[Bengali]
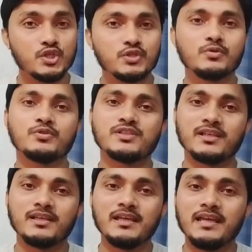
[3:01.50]
সচেতন
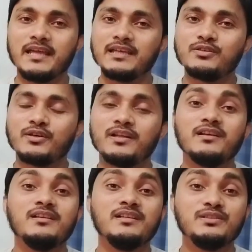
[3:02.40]
হচ্ছেন এই ধরনের
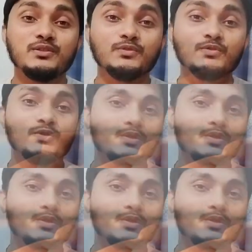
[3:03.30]
নিত্য নতুন